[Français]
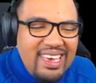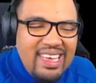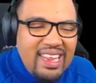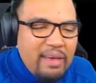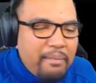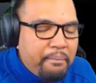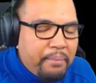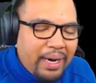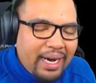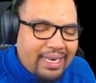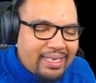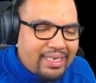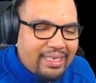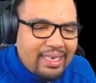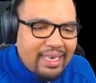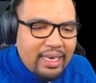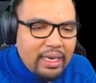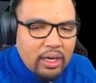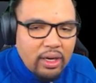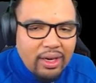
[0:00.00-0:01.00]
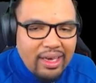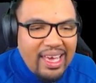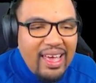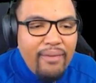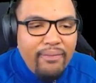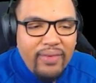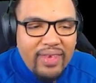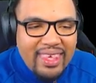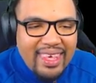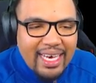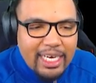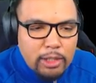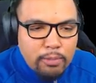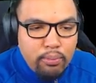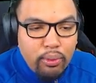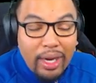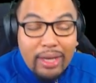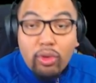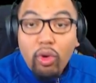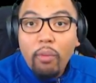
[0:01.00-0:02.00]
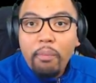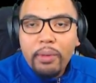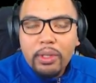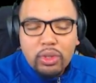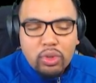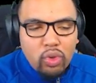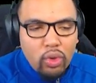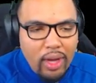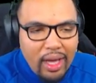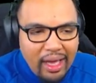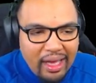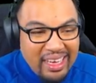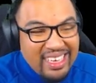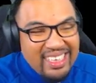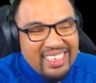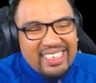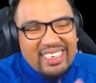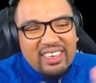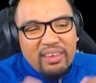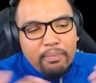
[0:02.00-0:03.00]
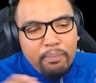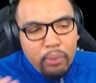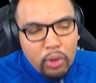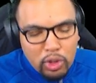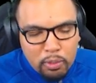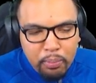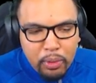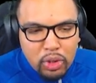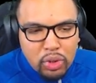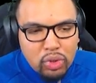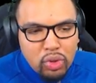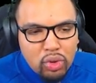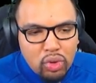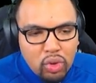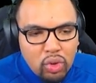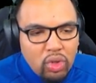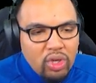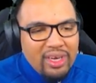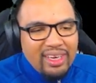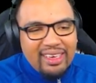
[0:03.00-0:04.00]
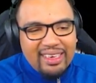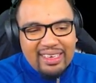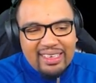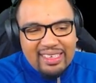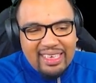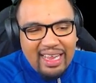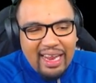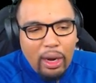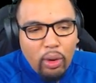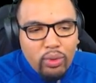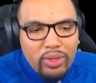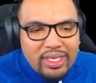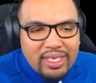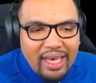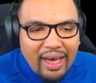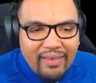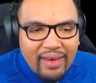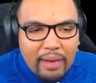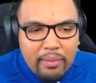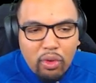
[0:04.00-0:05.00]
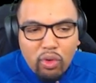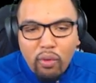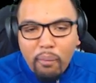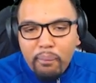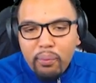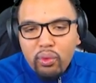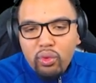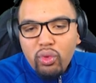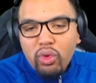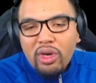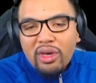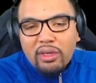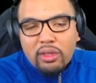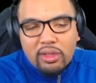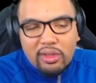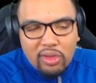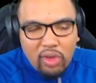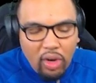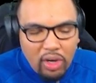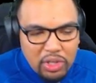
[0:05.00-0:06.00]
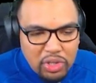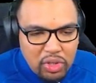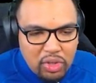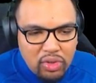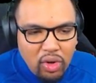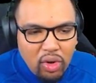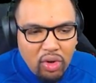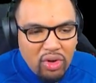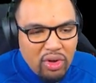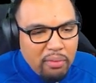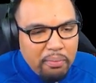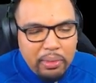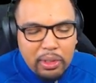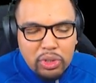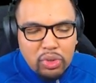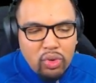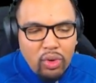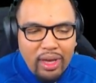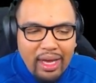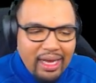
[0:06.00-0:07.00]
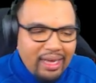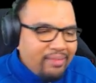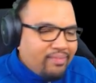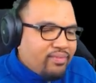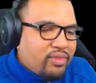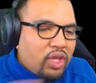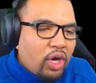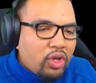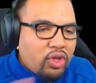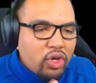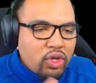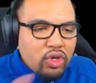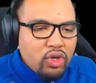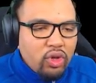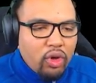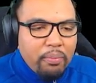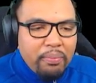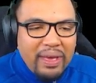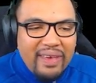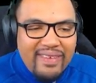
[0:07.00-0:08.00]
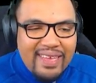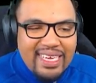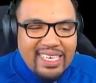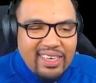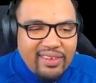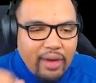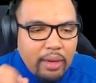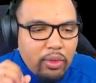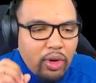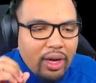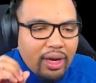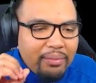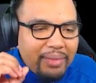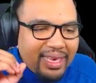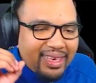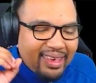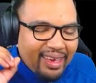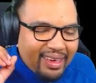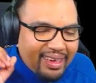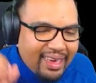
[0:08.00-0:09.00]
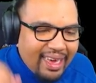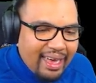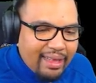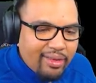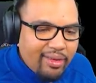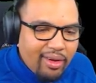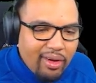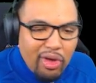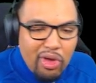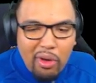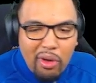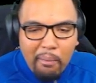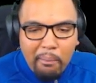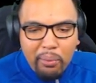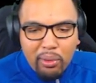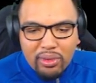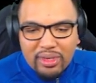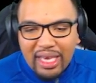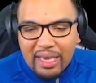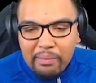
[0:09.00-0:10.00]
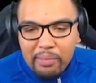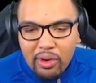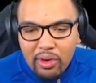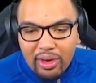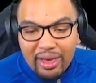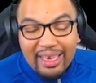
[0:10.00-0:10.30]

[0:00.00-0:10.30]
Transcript: n'est pas assez euh, efficace pour être au poste 1. Plus poste 2, c'est là où il sera vraiment le plus transcendant. Poste 1, non, non, non, non. privilégiez vraiment un mec, un créateur, bon dribbleur